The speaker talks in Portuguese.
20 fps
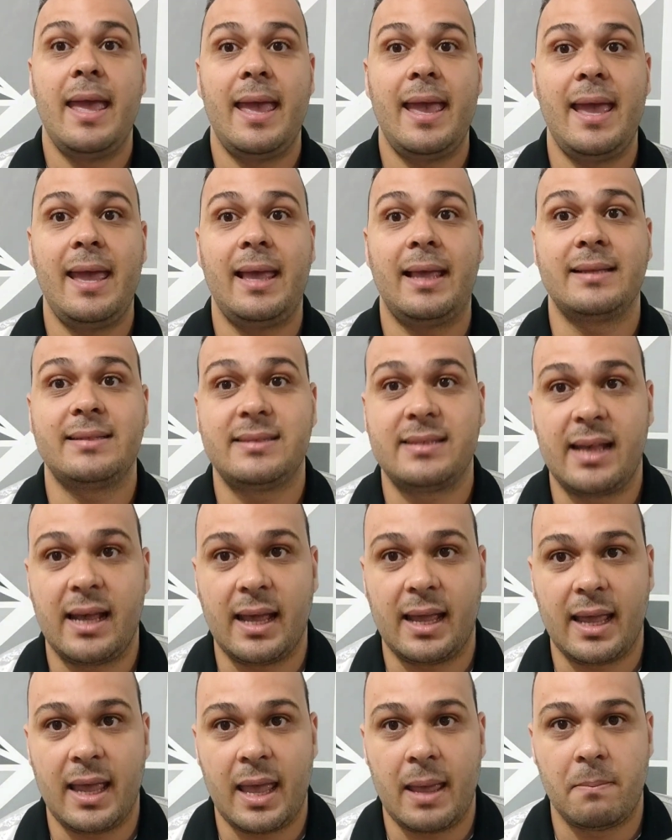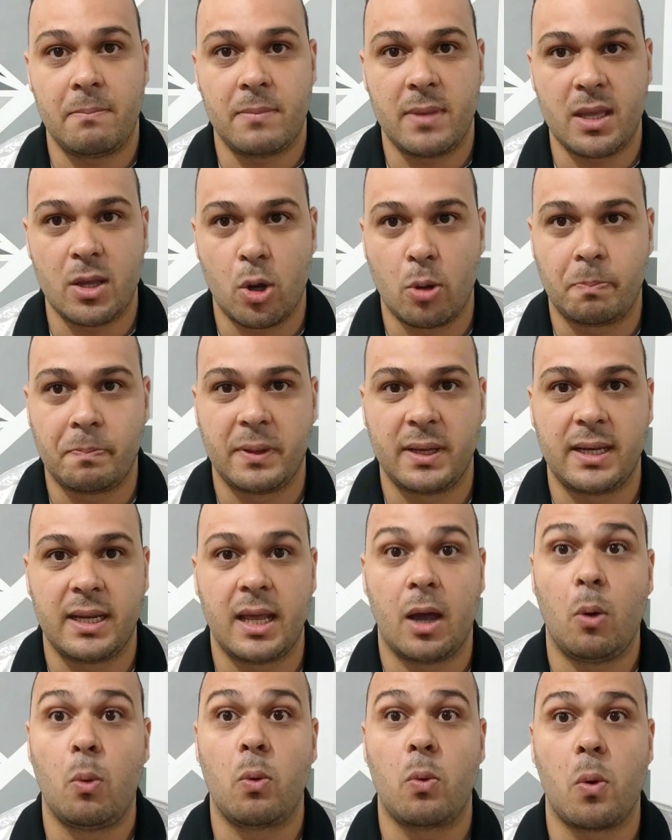Essa é minha
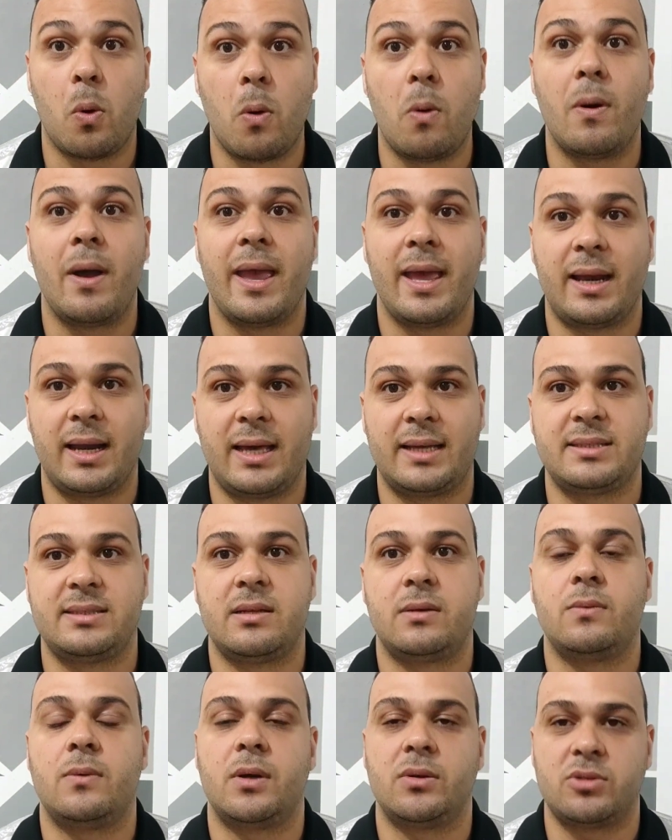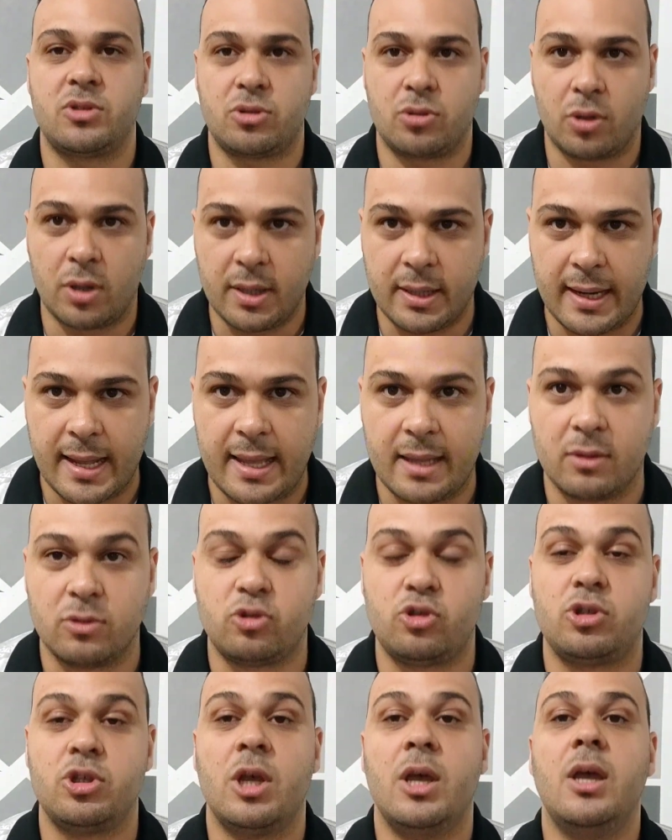opinião com relação aos
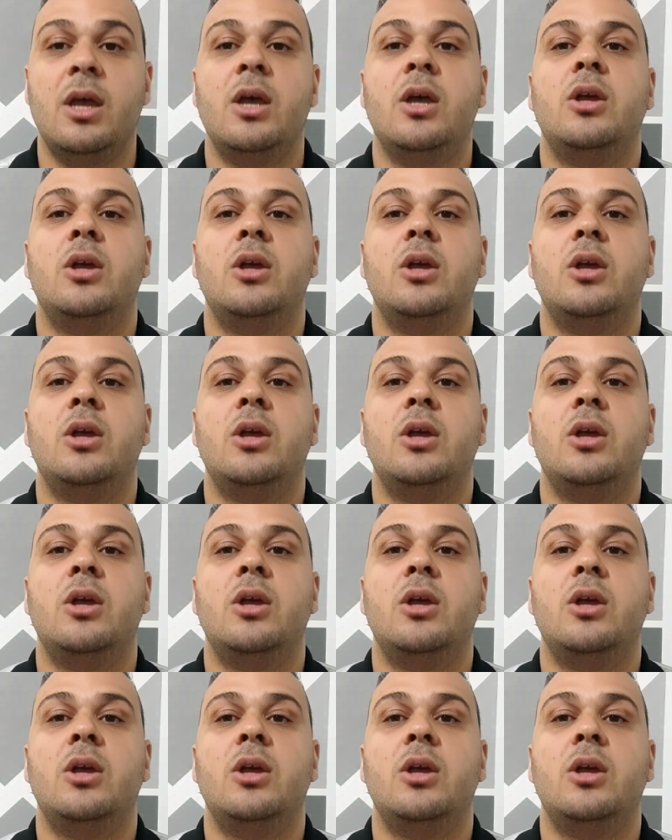torneios.